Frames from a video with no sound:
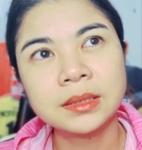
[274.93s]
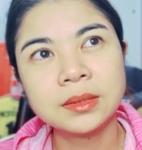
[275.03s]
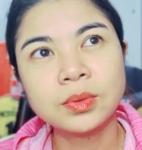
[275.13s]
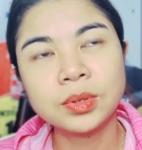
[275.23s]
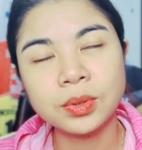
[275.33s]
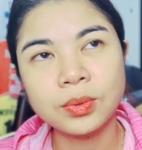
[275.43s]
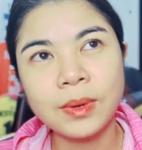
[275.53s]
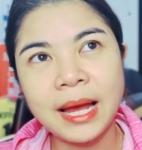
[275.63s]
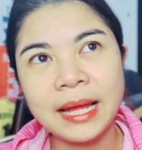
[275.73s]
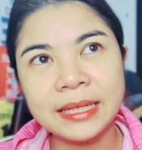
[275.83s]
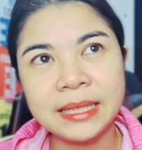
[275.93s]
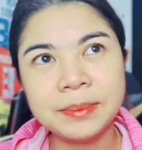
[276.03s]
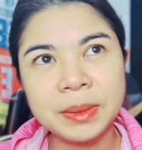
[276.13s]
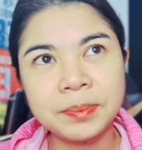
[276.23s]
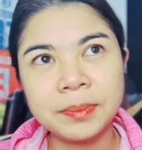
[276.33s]
คือคุณรู้ว่าอันนี้
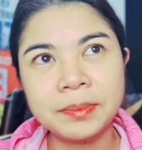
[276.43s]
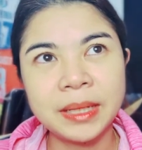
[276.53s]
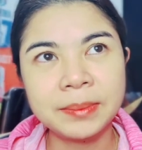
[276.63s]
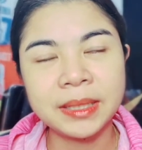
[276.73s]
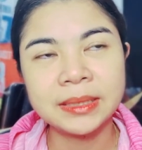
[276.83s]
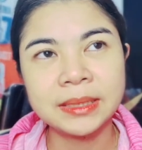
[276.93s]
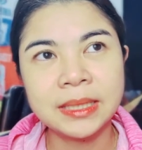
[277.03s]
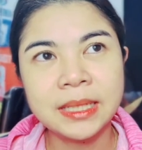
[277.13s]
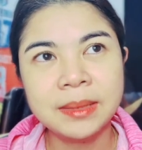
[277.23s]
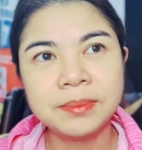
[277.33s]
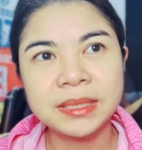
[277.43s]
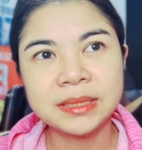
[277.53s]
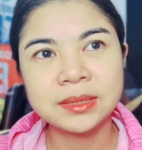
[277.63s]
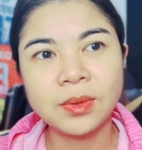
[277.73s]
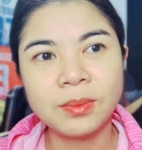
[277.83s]
มัน
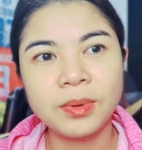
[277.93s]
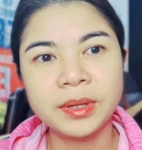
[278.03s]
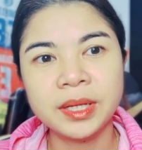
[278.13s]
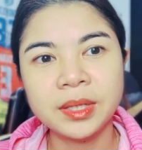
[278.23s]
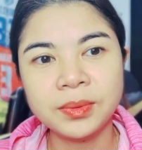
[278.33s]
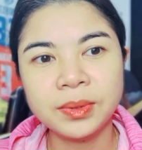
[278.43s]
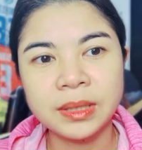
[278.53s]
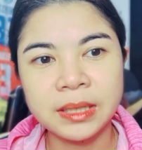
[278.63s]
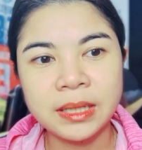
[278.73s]
จะส่งผลให้คุณ